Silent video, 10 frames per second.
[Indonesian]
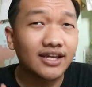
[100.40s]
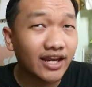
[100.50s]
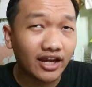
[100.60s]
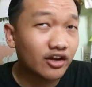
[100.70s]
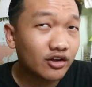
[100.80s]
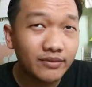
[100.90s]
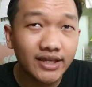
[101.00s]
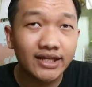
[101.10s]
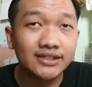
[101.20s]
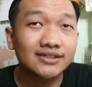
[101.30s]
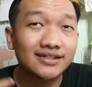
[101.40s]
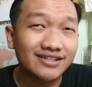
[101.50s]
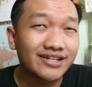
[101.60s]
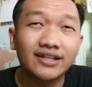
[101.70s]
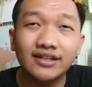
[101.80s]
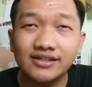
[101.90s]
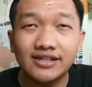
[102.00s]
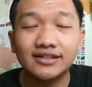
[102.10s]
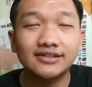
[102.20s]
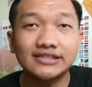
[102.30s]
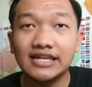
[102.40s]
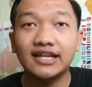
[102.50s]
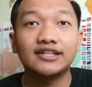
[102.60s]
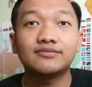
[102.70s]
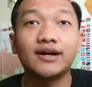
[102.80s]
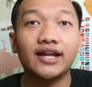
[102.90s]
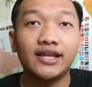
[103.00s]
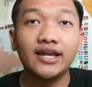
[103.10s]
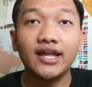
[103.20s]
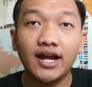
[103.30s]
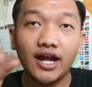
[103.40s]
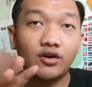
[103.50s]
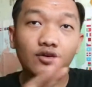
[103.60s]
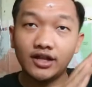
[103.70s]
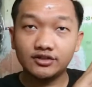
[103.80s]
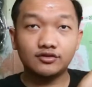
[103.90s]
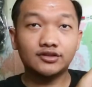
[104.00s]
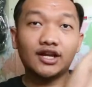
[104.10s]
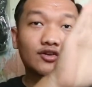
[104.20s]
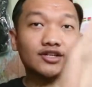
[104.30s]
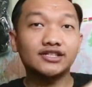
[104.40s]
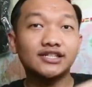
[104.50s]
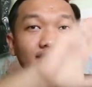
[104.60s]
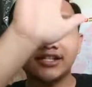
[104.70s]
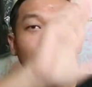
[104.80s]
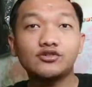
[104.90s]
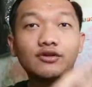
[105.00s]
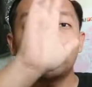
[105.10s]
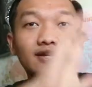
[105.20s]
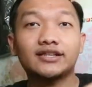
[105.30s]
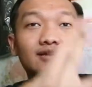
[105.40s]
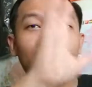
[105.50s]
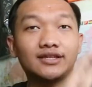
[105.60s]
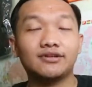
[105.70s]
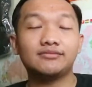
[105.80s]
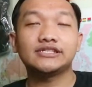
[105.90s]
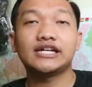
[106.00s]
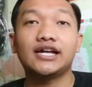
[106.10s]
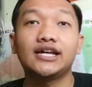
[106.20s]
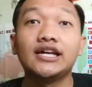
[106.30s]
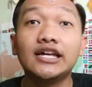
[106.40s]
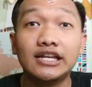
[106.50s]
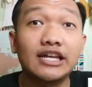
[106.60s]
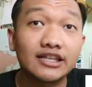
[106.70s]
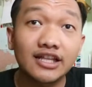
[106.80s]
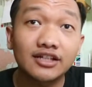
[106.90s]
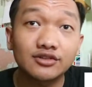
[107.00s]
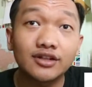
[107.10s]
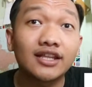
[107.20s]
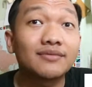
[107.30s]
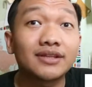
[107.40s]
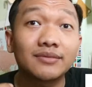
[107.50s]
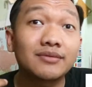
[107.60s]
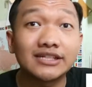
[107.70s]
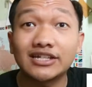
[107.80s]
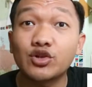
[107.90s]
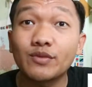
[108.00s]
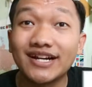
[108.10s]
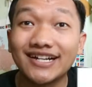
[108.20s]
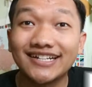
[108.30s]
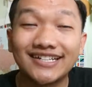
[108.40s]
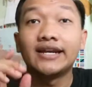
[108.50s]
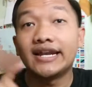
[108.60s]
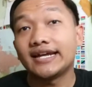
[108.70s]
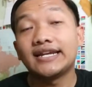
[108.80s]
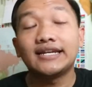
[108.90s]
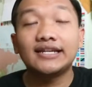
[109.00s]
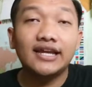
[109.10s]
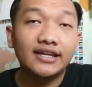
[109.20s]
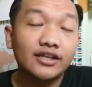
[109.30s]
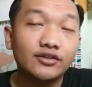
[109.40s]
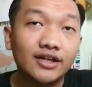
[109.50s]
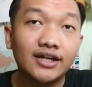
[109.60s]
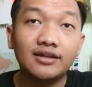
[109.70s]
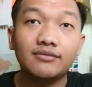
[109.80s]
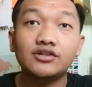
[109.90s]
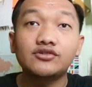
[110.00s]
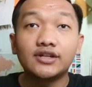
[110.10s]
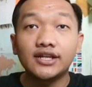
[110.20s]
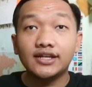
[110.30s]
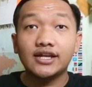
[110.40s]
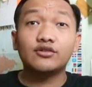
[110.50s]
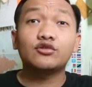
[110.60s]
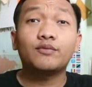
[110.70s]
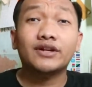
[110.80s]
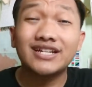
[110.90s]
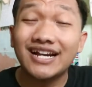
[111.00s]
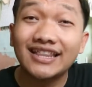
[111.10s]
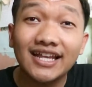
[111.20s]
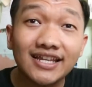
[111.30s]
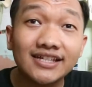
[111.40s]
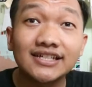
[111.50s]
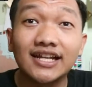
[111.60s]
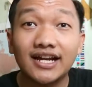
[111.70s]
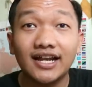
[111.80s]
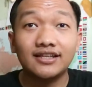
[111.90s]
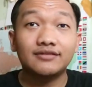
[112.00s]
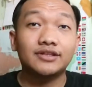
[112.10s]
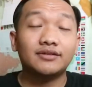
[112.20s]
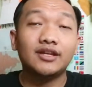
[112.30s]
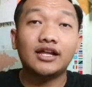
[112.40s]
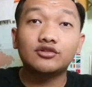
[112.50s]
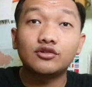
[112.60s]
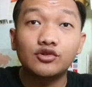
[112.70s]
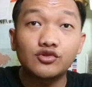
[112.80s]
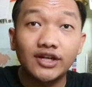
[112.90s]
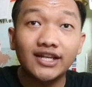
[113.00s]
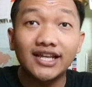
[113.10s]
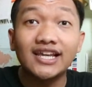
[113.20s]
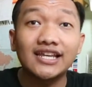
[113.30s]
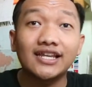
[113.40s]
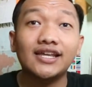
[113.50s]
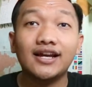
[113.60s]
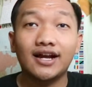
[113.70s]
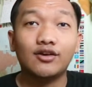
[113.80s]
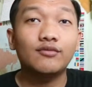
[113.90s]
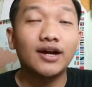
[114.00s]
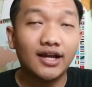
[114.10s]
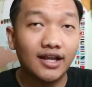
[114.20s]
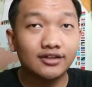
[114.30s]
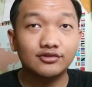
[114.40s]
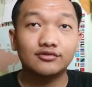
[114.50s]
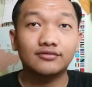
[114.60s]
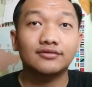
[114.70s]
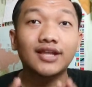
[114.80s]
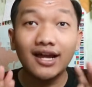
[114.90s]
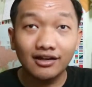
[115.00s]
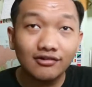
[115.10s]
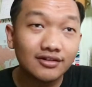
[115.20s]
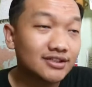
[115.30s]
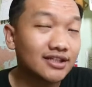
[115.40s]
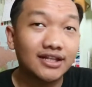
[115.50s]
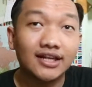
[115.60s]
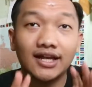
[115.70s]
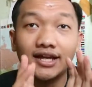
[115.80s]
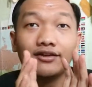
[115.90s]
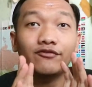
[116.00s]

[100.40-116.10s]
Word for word: in economics, challenges dan lain sebagainya yang aku langsung taruh di sini coba biar teman-teman bisa lihat langsung dan teman-teman bisa coba. Nah, dan deadline itu tanggal 5 Juli dan untuk persyaratannya silahkan teman-teman langsung kunjungi link ini yang aku bakal langsung taruh setelah